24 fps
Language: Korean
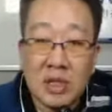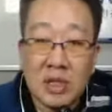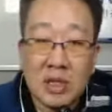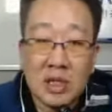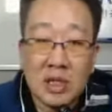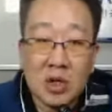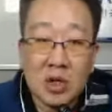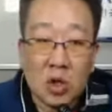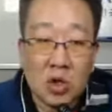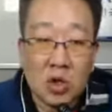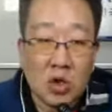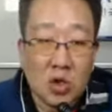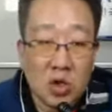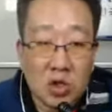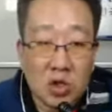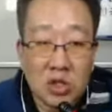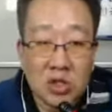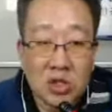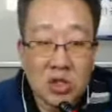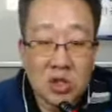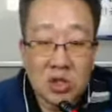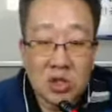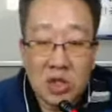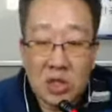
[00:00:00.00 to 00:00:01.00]

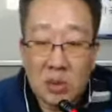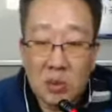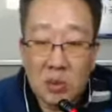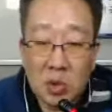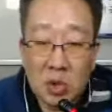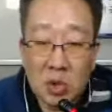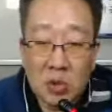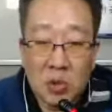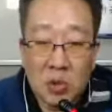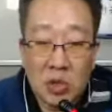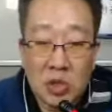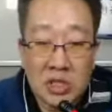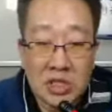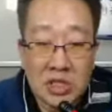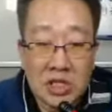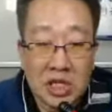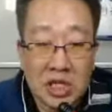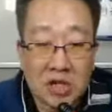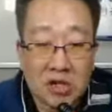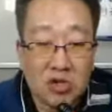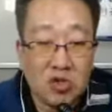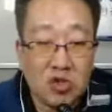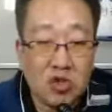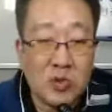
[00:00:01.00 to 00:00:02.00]
어떤 행보를 보일지
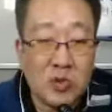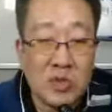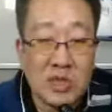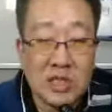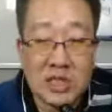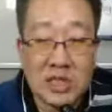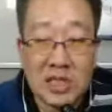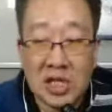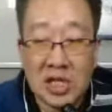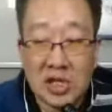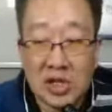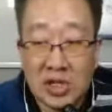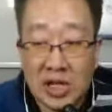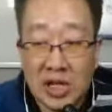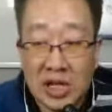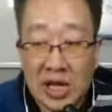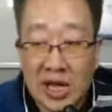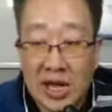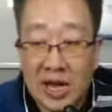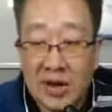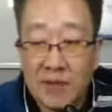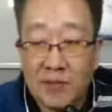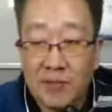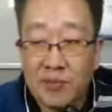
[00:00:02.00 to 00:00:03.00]
되게 궁금해지네요.
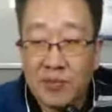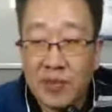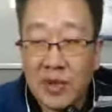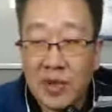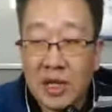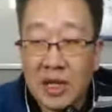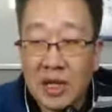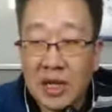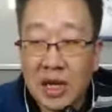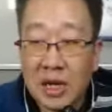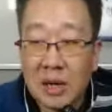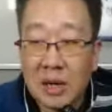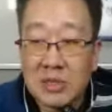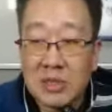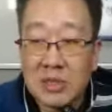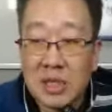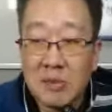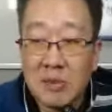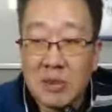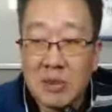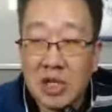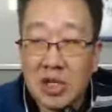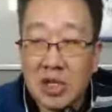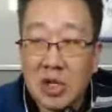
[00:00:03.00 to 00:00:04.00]
네.
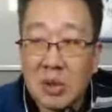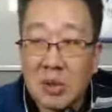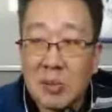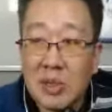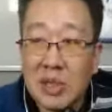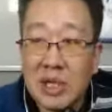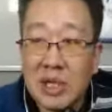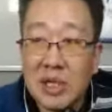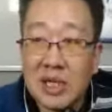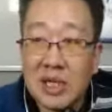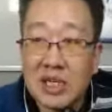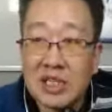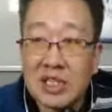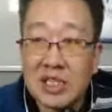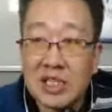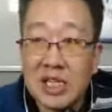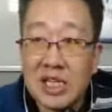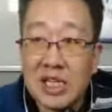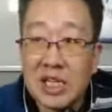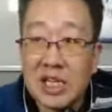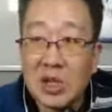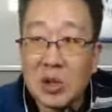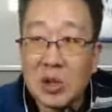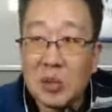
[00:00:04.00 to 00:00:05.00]
감사합니다. 연합회님. 그
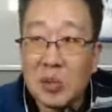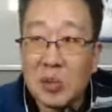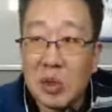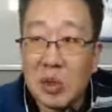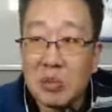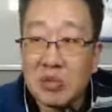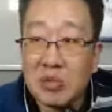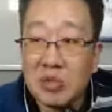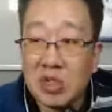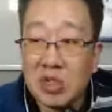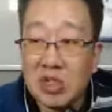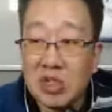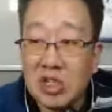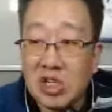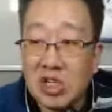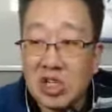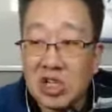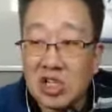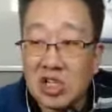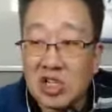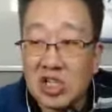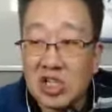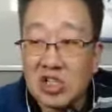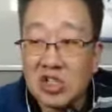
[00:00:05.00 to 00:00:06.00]
사이에 또 별풍선을
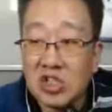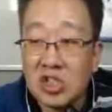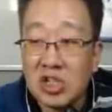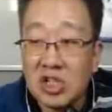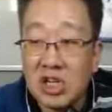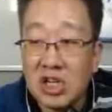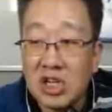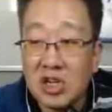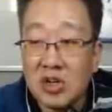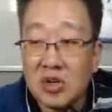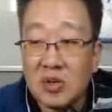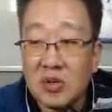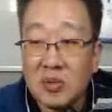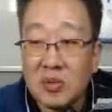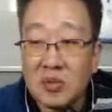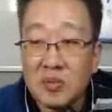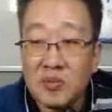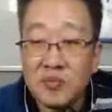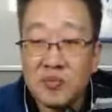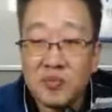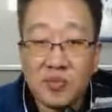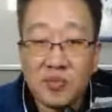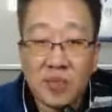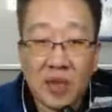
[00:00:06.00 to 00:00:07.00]
10개 쏴주셨네요.
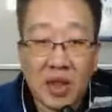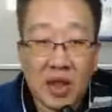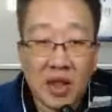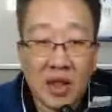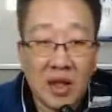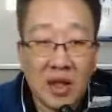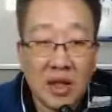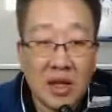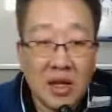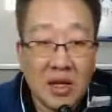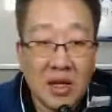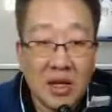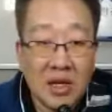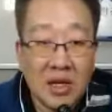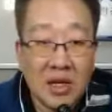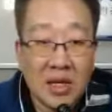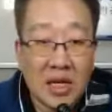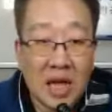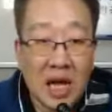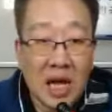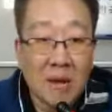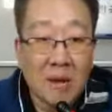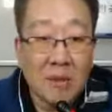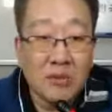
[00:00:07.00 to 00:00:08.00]

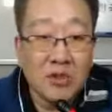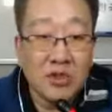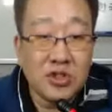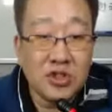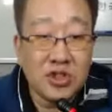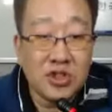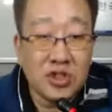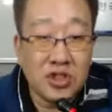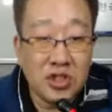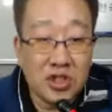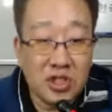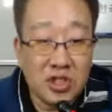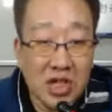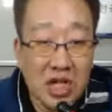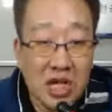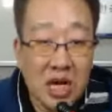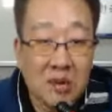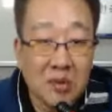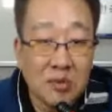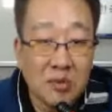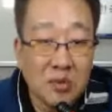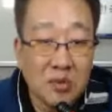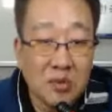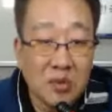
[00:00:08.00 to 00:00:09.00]
다음 뉴스는
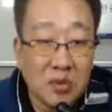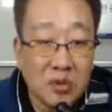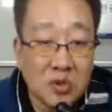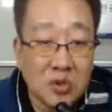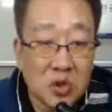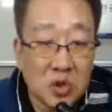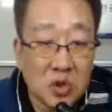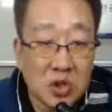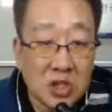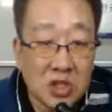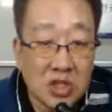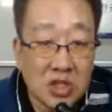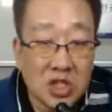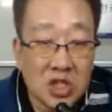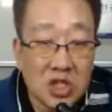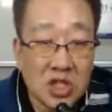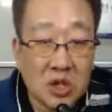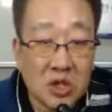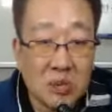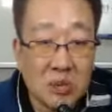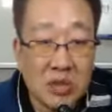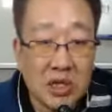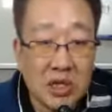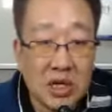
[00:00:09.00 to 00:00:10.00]
다음 소식은요
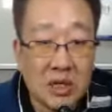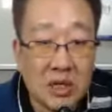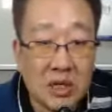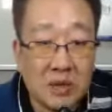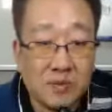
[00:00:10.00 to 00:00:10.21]
이겁니다.